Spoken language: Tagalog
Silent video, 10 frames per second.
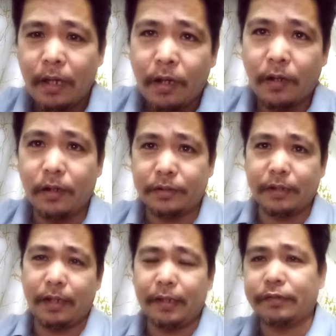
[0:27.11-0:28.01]
Okay
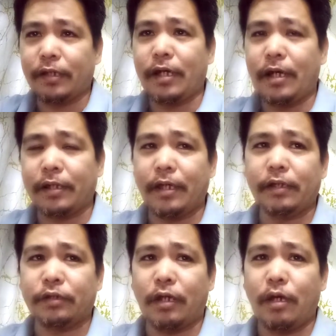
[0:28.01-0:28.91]
guys, uh,
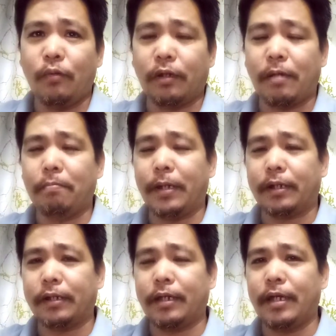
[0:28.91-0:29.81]
again, uh, welcome back
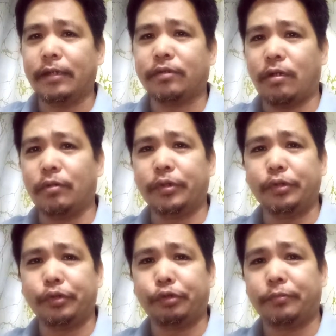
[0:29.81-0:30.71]
again to our
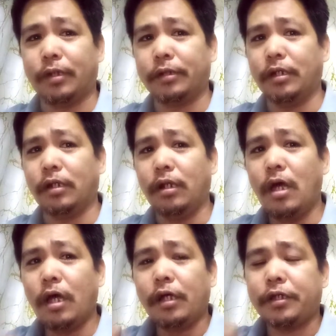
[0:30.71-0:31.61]
YouTube channel,
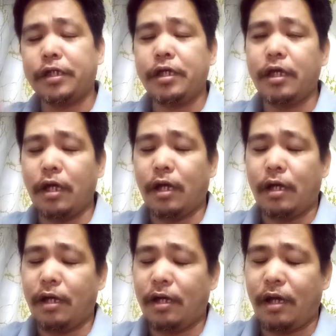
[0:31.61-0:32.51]
Ki,
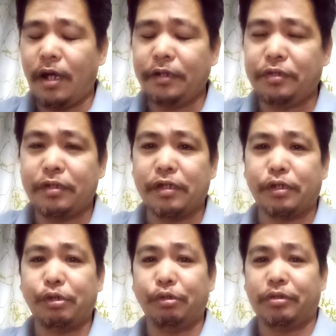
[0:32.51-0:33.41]
uh,
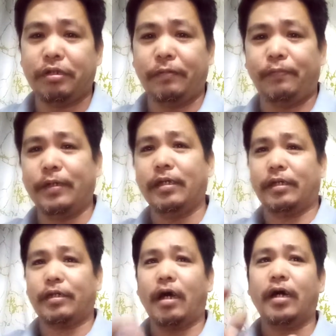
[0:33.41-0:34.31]
RGTQ TV,
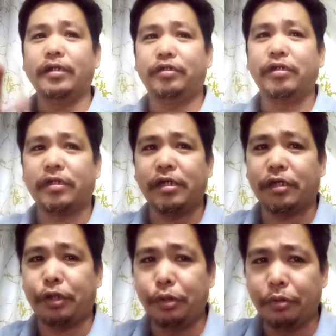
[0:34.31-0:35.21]

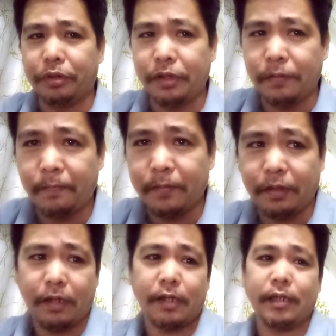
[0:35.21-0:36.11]
RGTQ
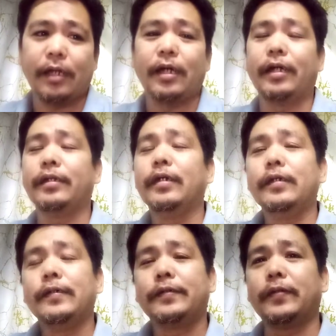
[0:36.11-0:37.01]
TV, ayan.
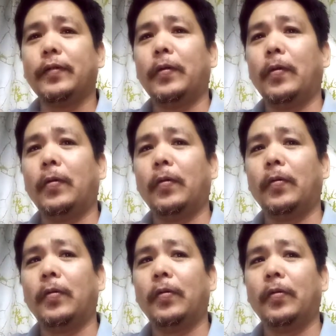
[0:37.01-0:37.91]

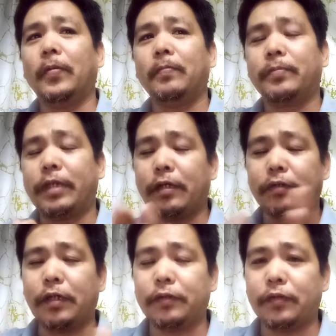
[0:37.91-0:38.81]
So, thank you,
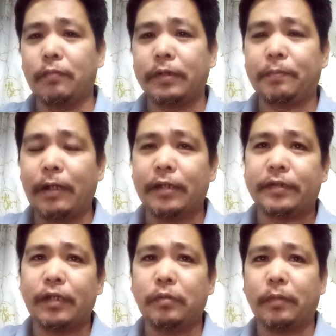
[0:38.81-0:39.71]
thank you so much pala
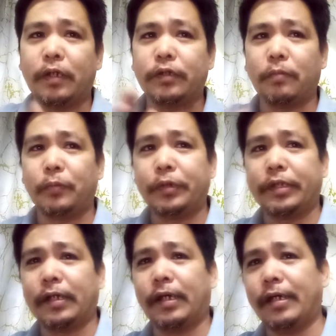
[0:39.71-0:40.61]
sa inyong mga
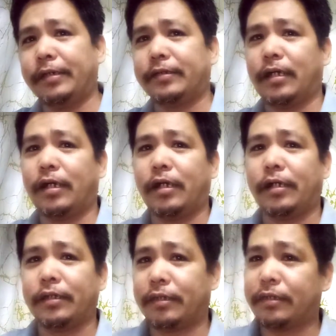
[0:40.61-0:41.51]
supporter guys,
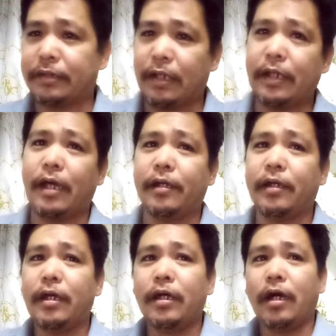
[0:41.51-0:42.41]
at uh, ayan,
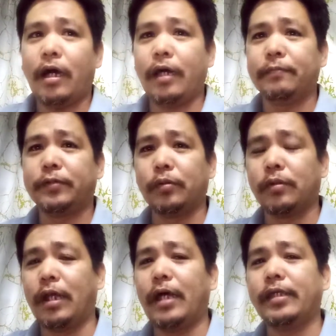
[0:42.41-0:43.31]
I'm so
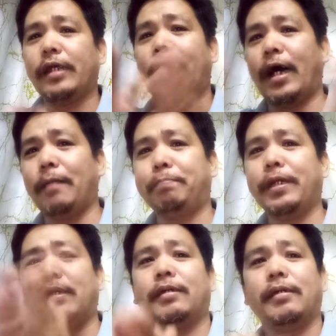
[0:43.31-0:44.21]
glad and
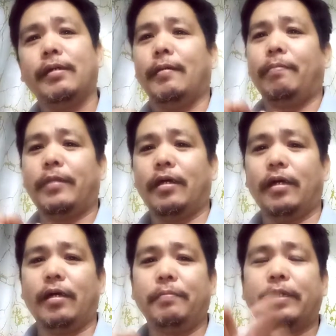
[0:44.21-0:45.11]
happy
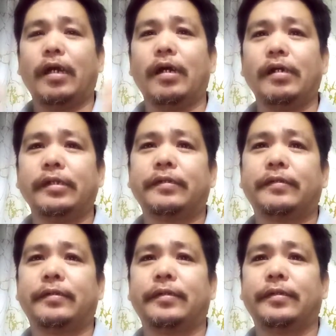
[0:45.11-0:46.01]
na because
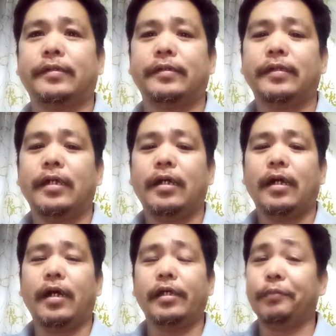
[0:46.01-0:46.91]

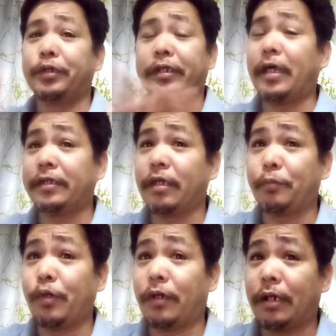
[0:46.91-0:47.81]
uh, namonetize na
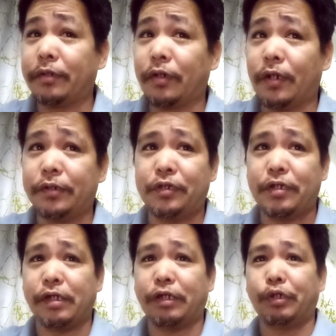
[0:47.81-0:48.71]
po yung ating
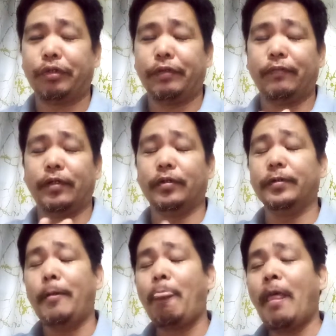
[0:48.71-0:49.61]
RGTQ TV, no?
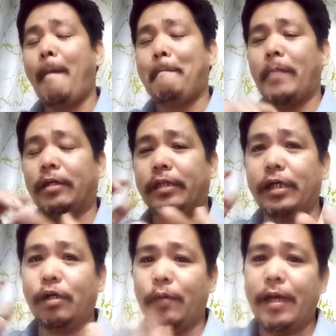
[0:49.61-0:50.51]
But
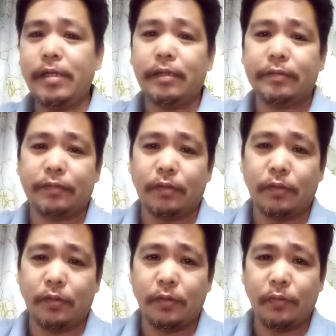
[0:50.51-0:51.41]
anyway,
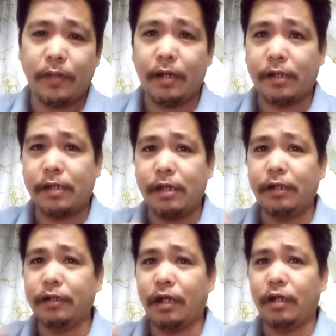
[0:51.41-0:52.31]
so we are here
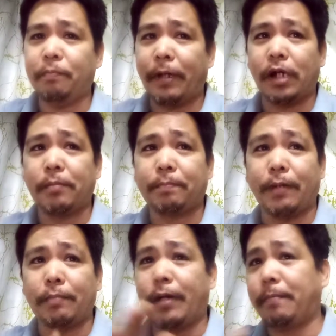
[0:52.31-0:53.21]
now para
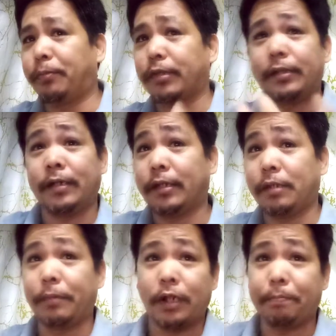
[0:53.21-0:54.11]
magpamind po tayo sa
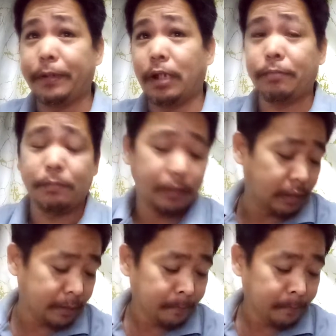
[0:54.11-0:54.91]
ating mga pinamimili.